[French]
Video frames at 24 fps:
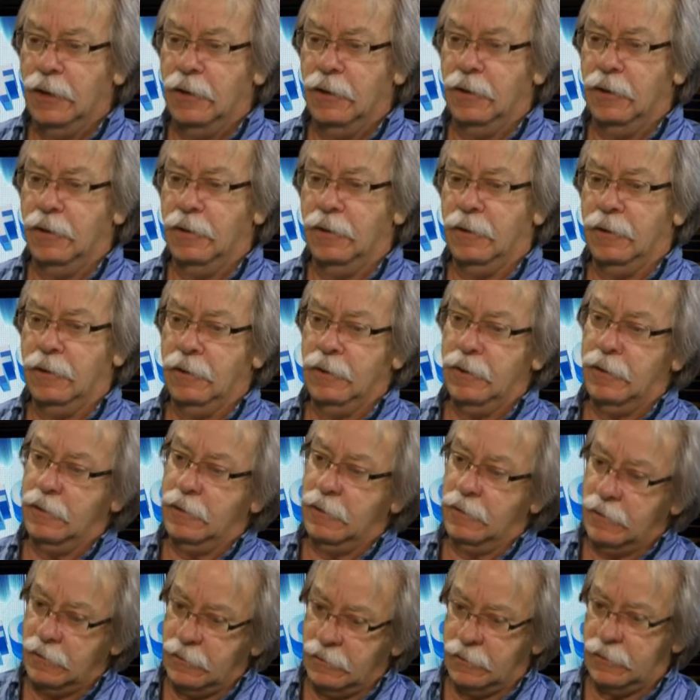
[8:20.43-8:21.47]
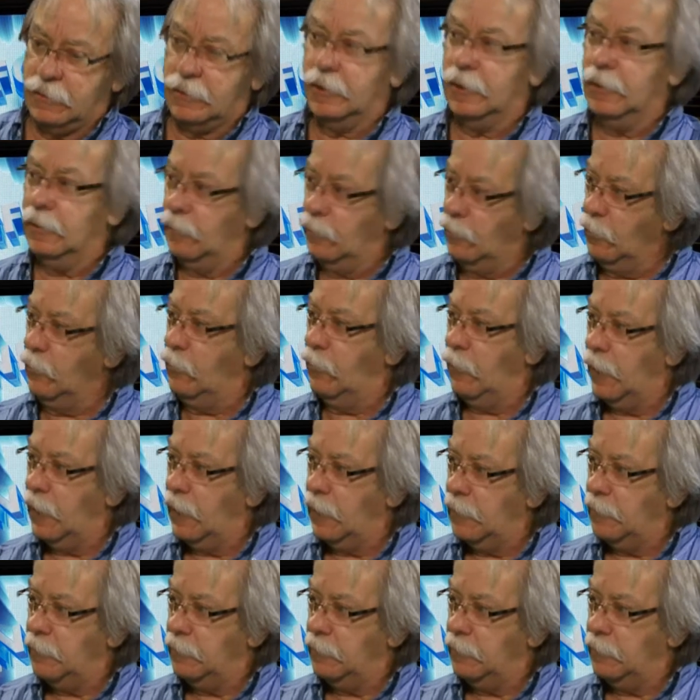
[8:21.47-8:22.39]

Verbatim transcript: il euh, faut le faire.